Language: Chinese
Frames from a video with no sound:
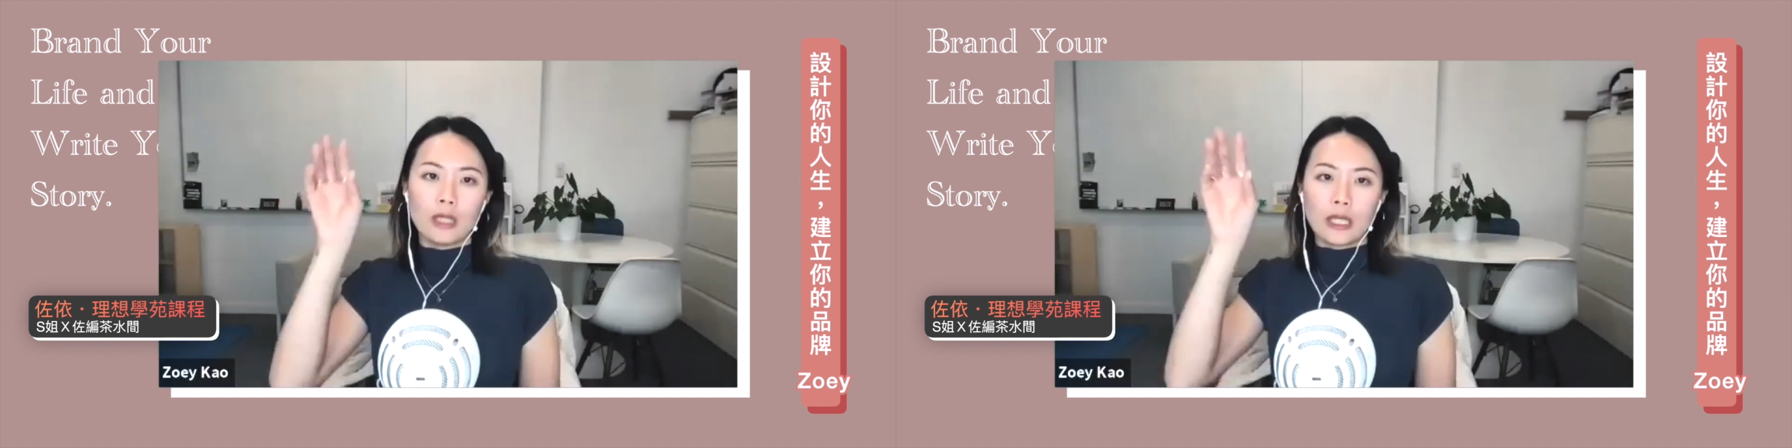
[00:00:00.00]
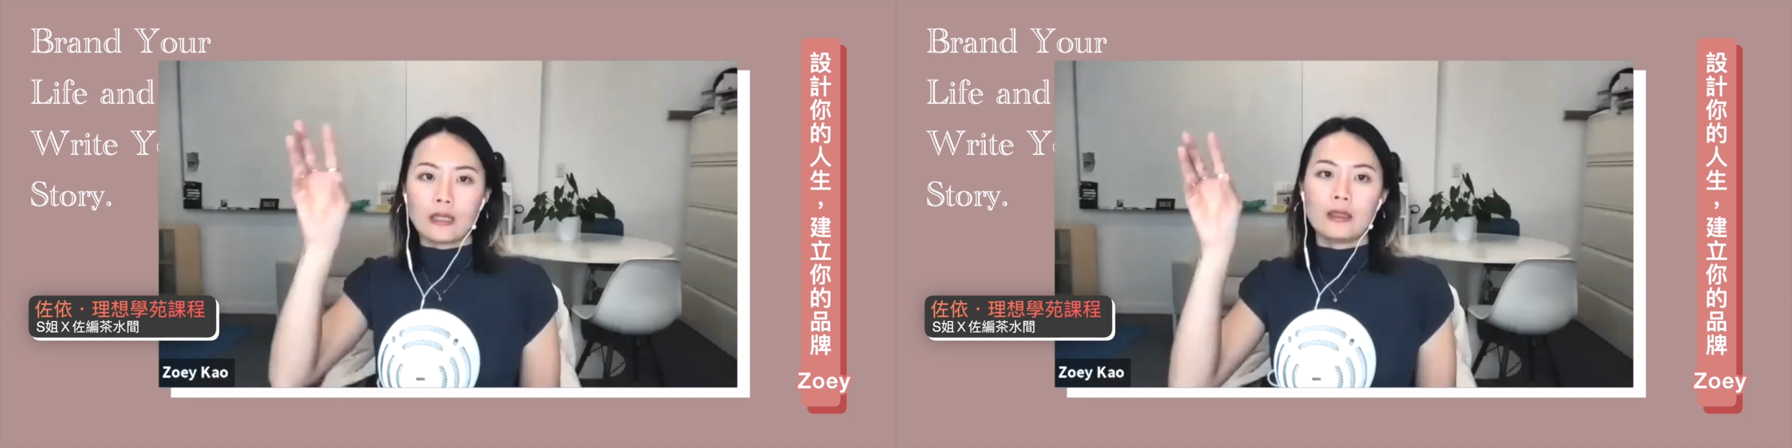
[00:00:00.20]

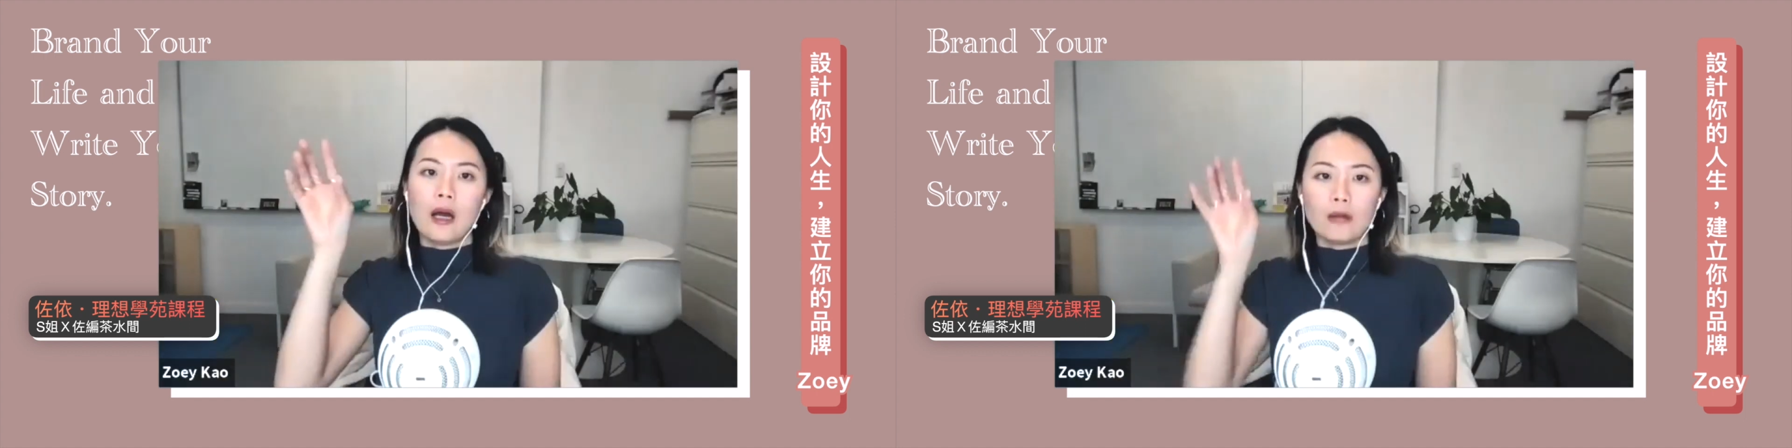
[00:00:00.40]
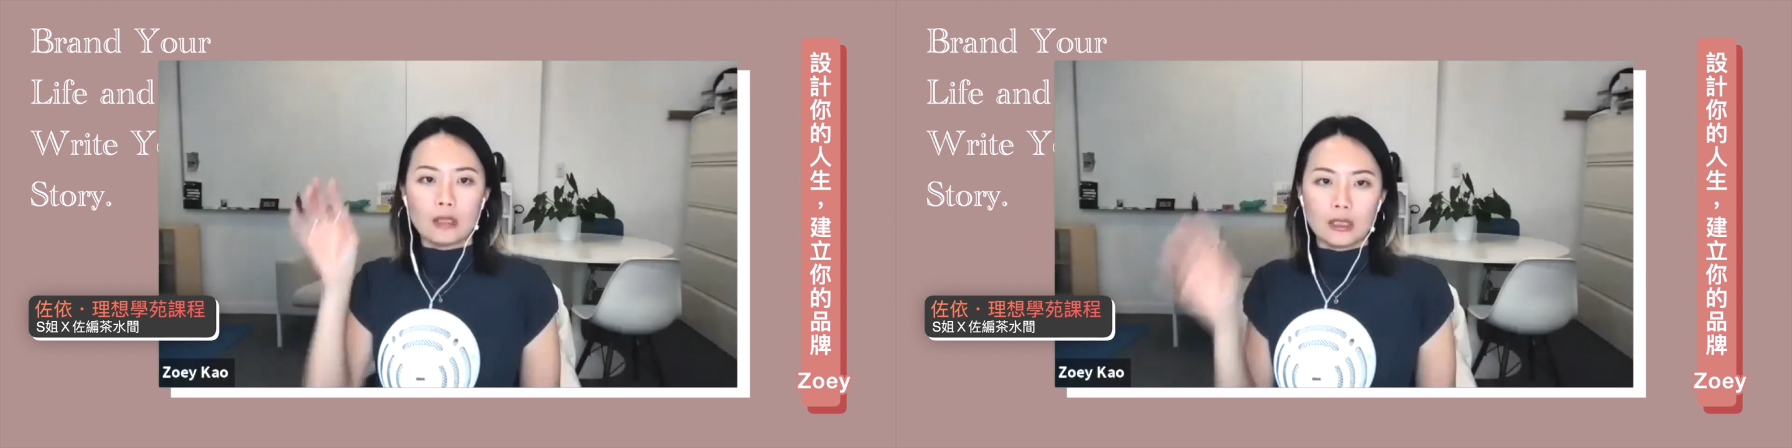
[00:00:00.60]
零
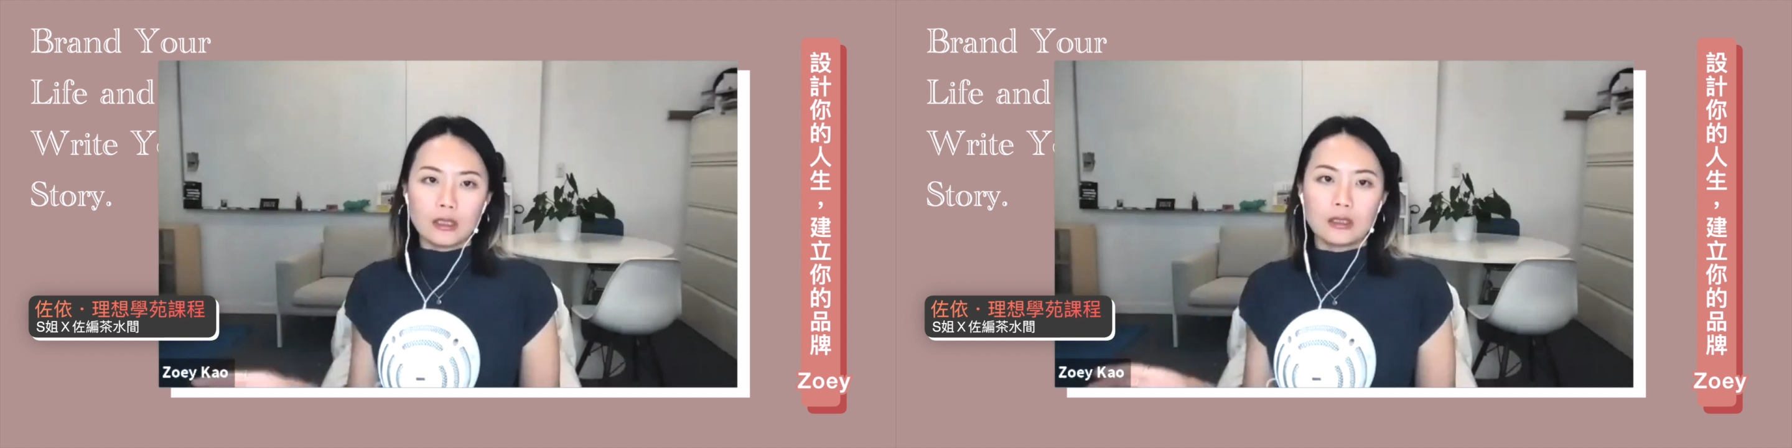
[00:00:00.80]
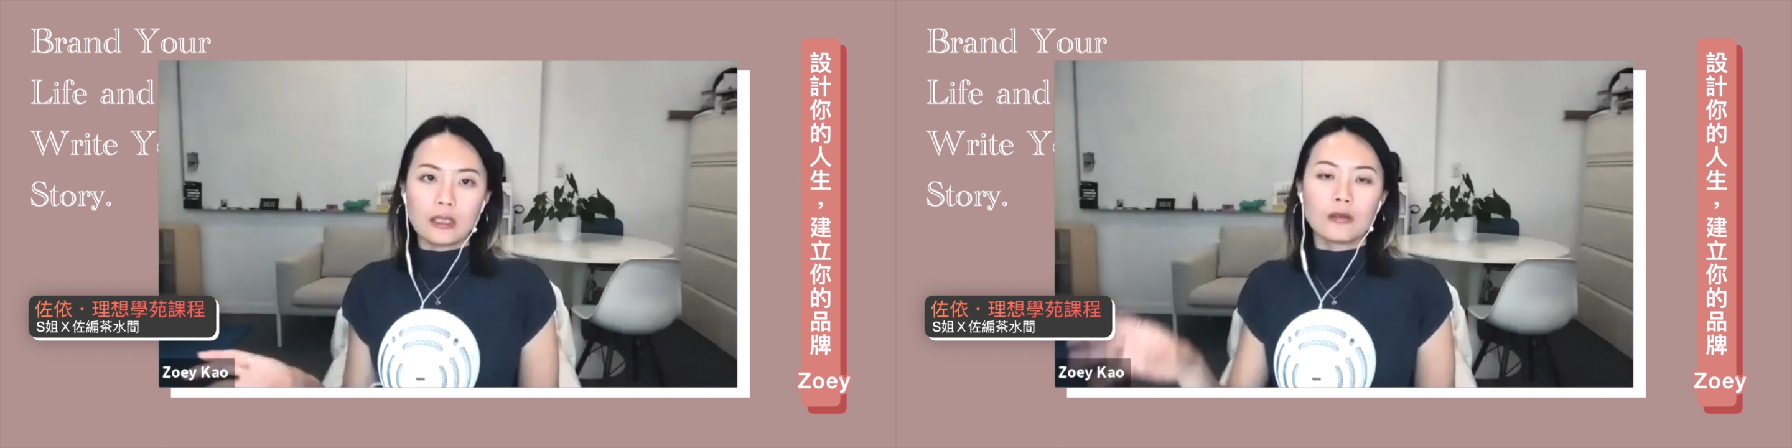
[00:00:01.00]
到
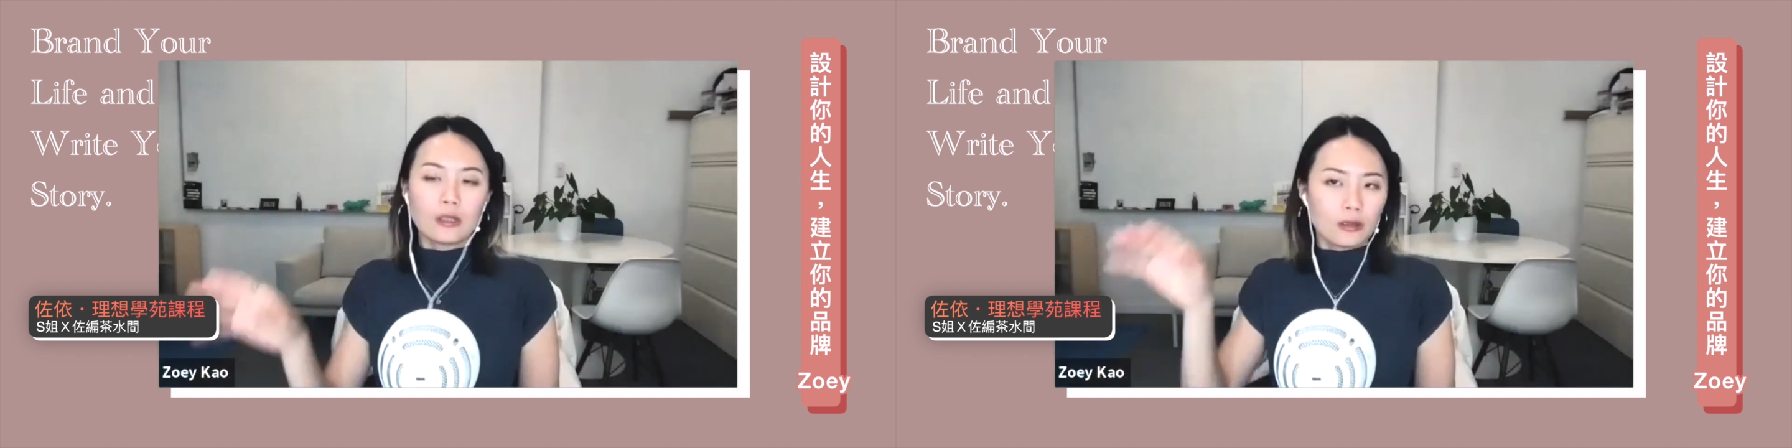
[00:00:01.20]
一教你